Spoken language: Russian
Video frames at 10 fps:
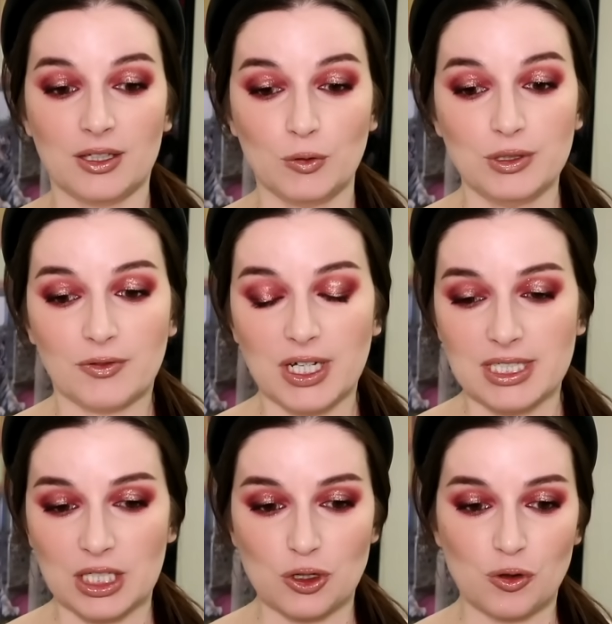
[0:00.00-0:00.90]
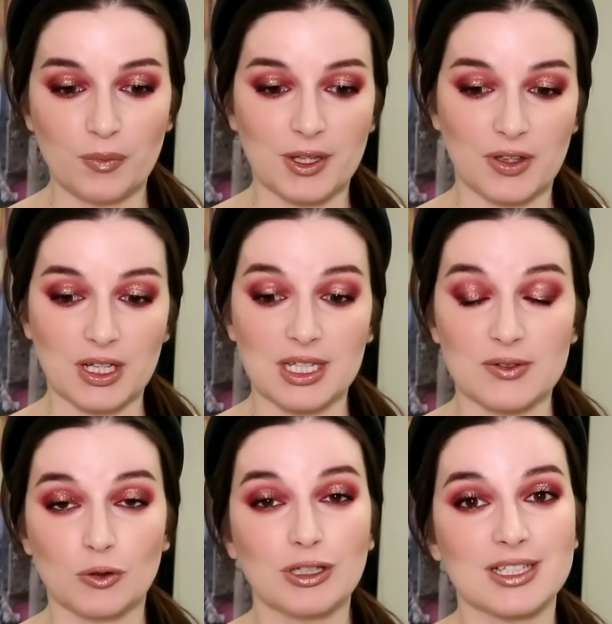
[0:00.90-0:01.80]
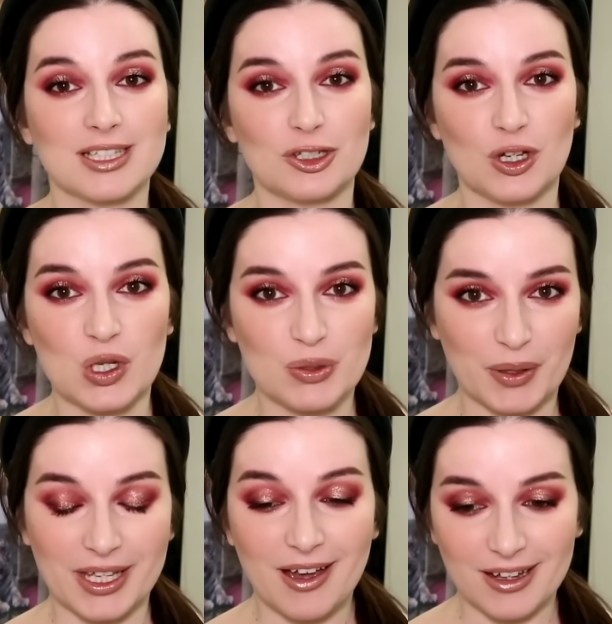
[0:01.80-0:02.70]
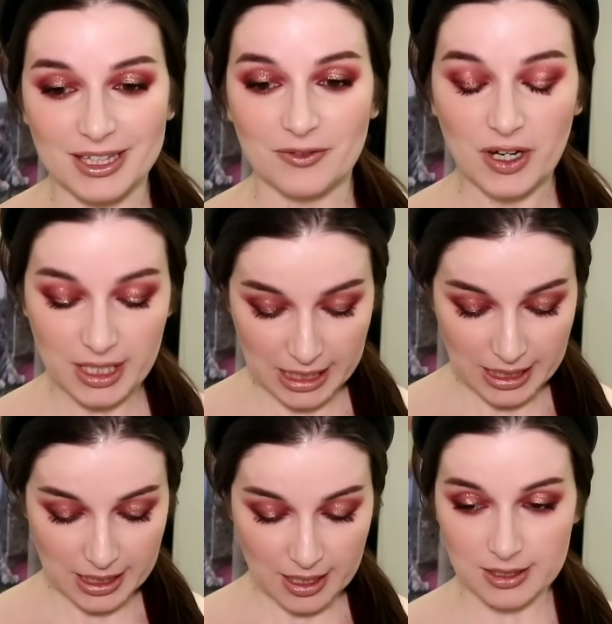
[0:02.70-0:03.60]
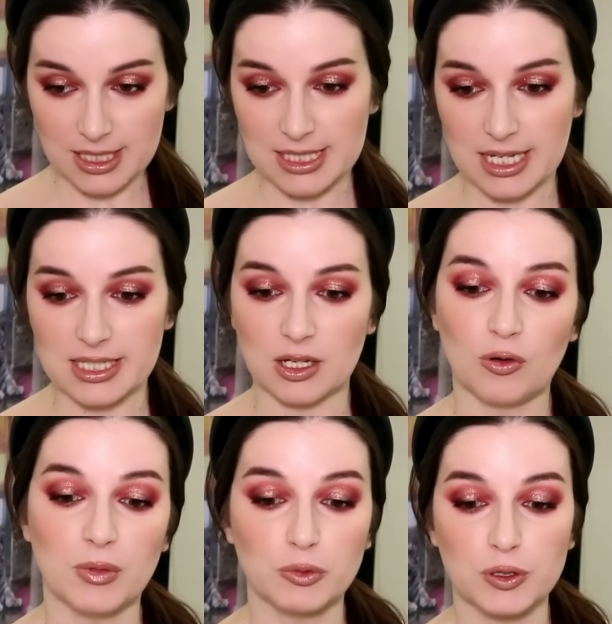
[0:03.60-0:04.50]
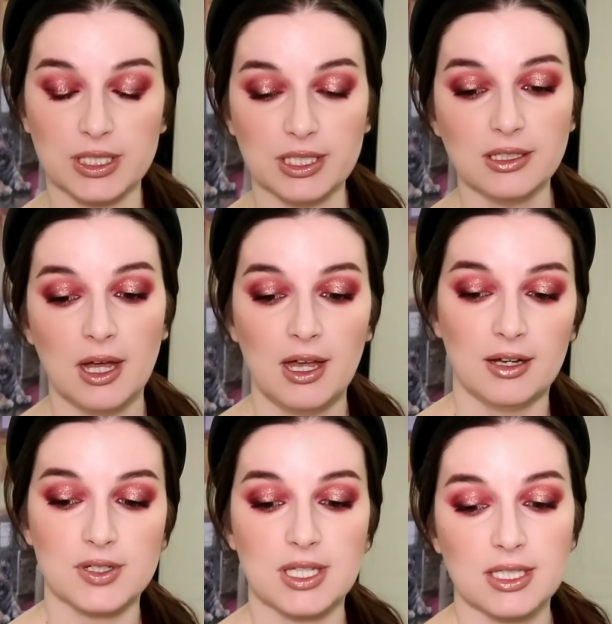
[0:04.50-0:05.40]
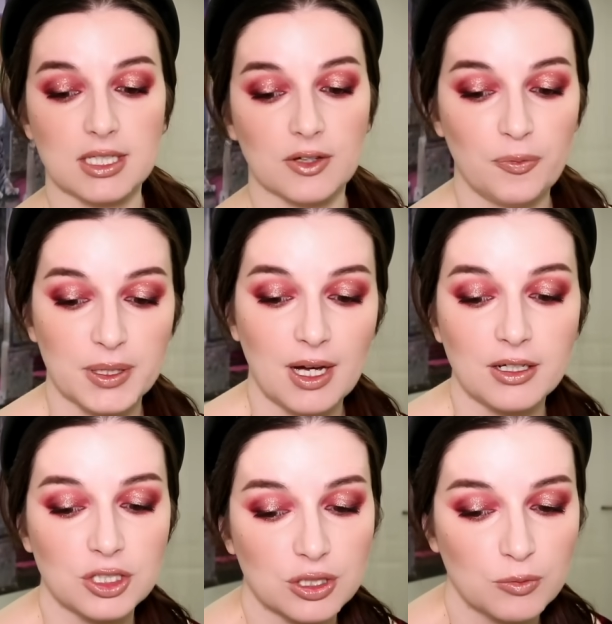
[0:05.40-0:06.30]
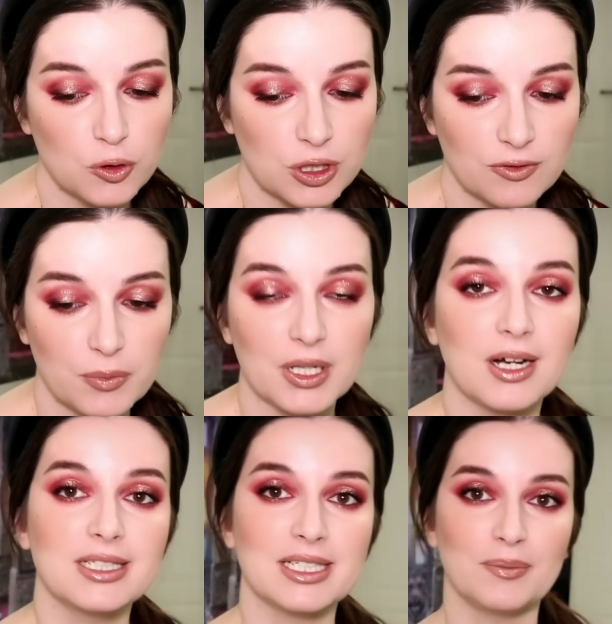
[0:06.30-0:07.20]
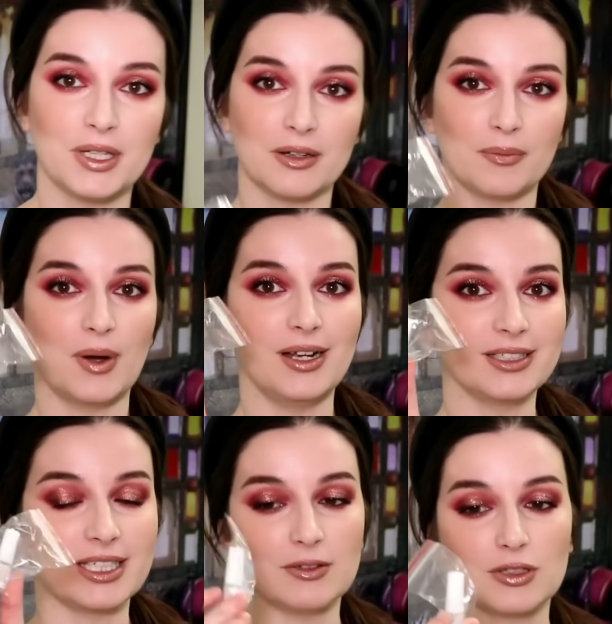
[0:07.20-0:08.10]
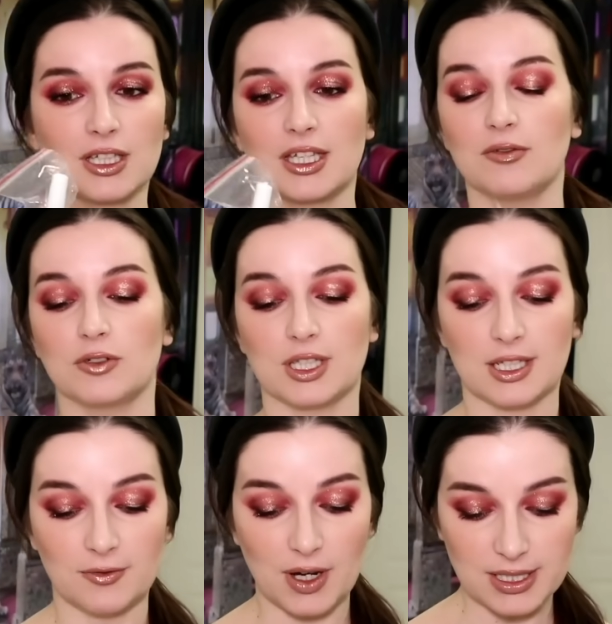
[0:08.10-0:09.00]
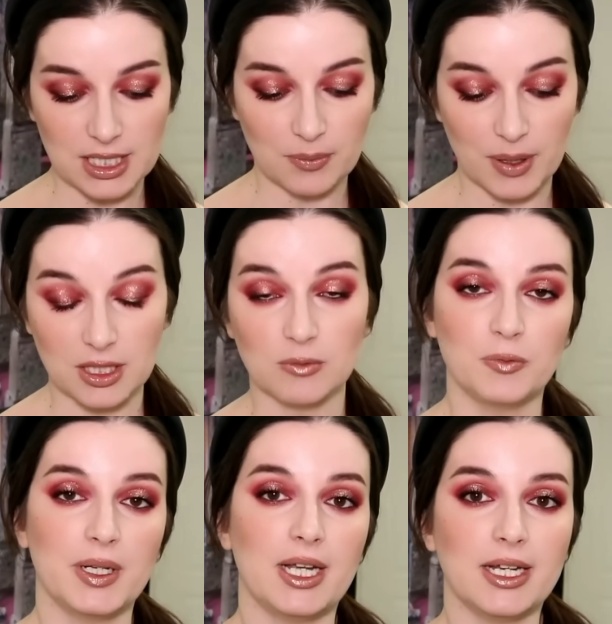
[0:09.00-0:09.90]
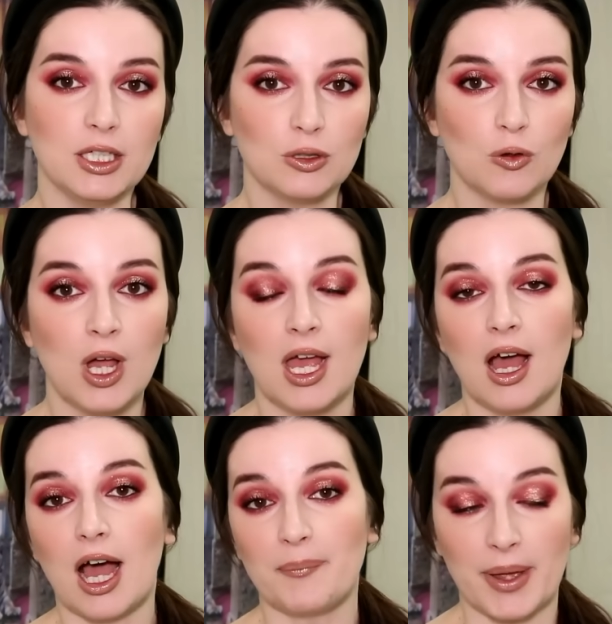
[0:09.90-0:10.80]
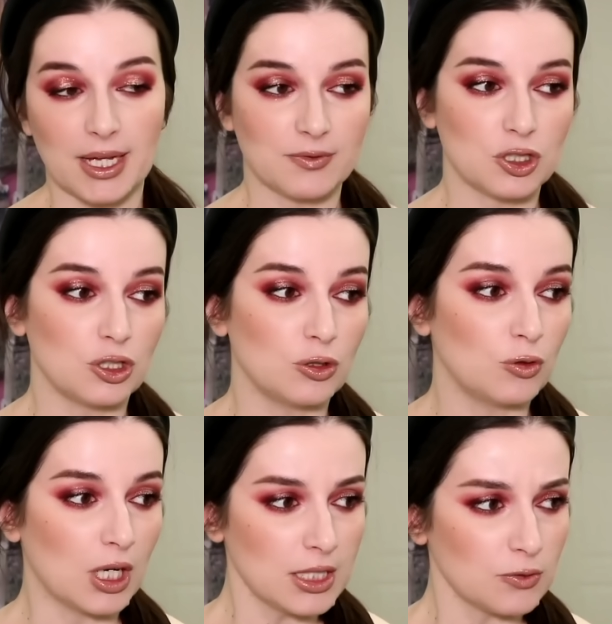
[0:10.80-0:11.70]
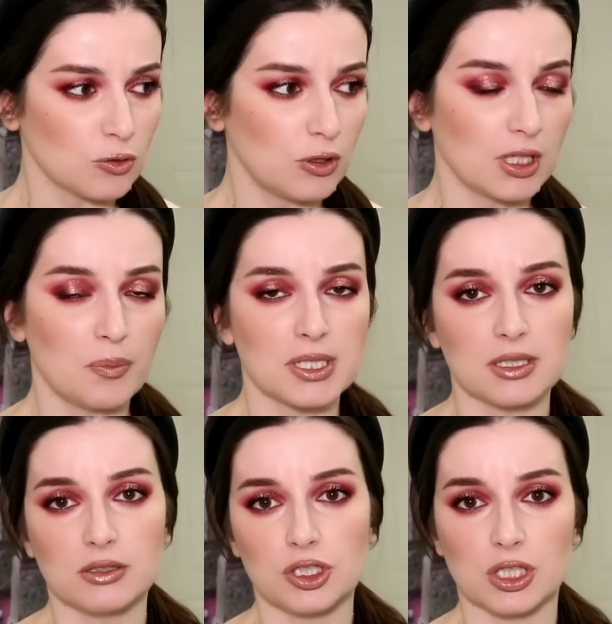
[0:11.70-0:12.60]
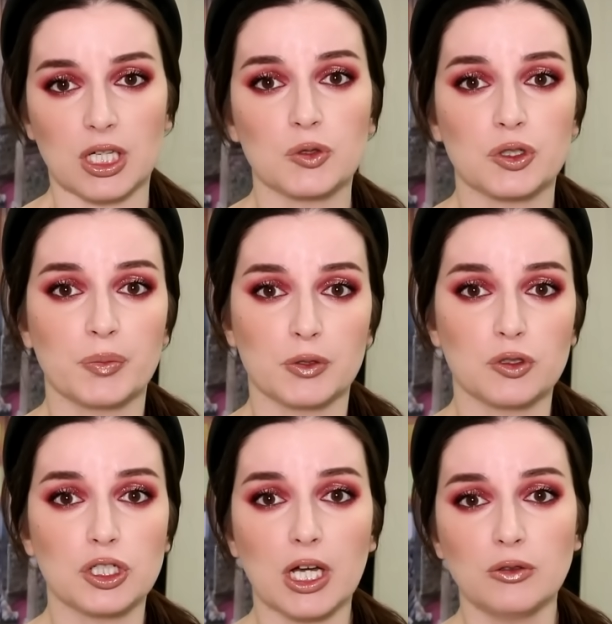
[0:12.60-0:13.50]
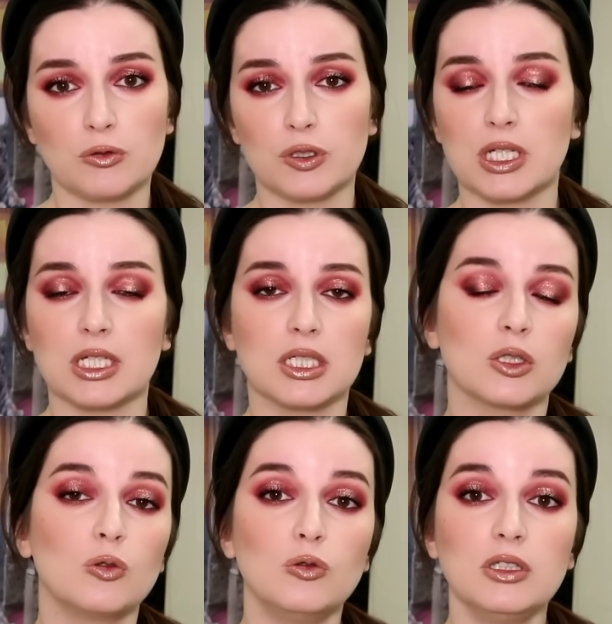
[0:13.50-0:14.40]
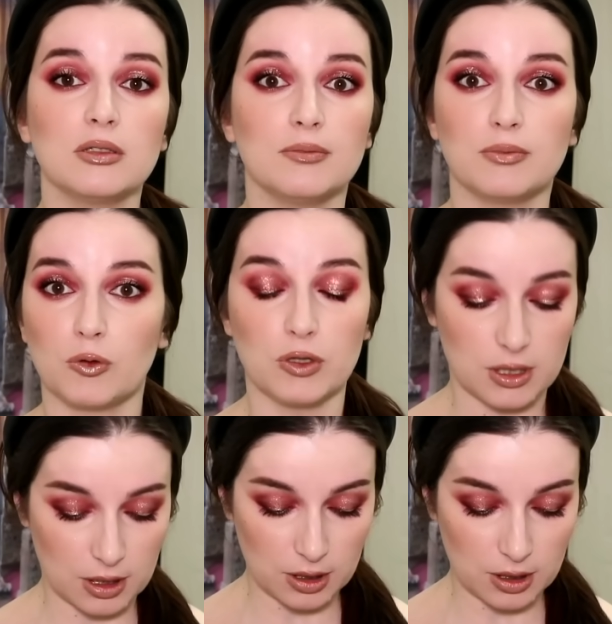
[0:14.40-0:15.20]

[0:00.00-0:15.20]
Но ну, давайте начнем, наверное, все-таки сначала с приятного. И я на сайте Aroma Boutique, вы знаете, там в подарочек можно выбирать себе маленькие вот такие вот отливантики по одному миллилитру. Опять в очередной раз, вот сколько посылочек я уже получаю, друзья, текут просто